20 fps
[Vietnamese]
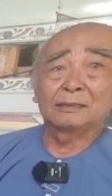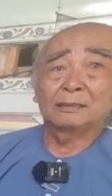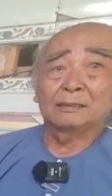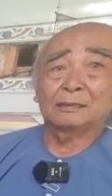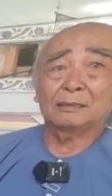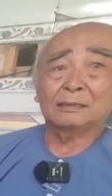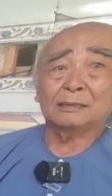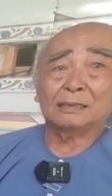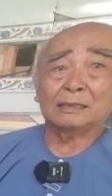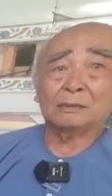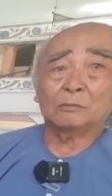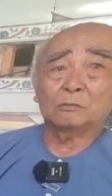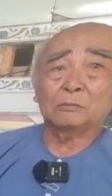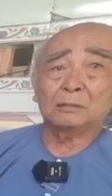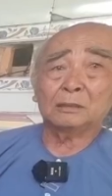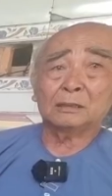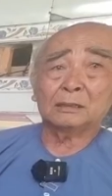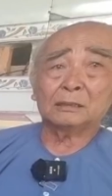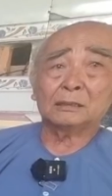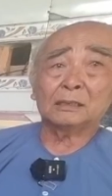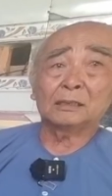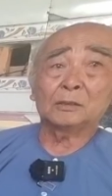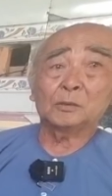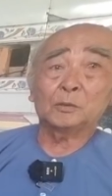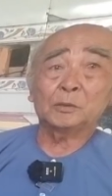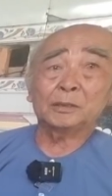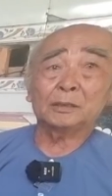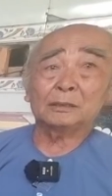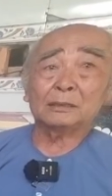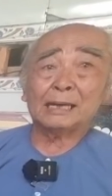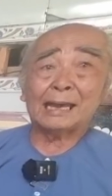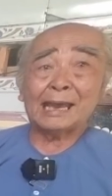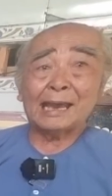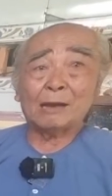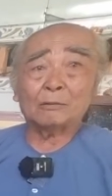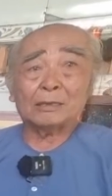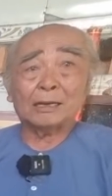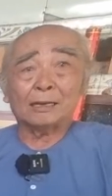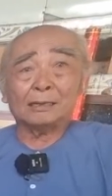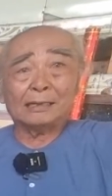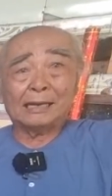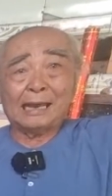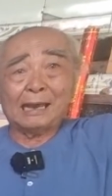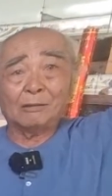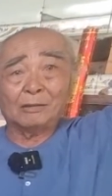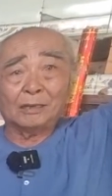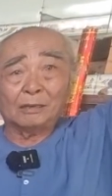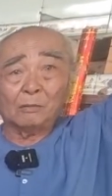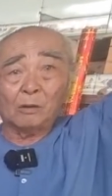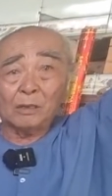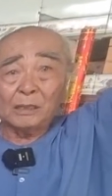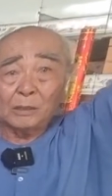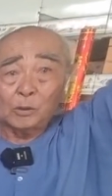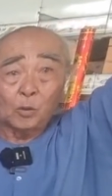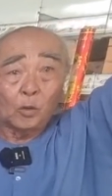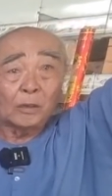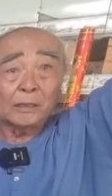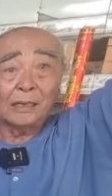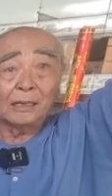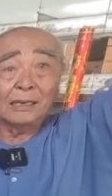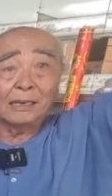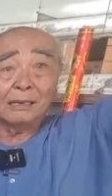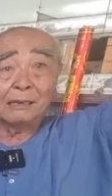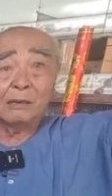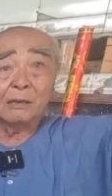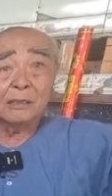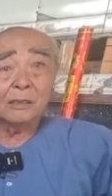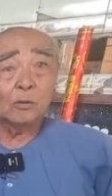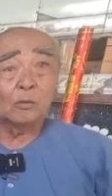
đó là cũng trên núi cao thật cao gì có cái chùa chảnh à có ừ.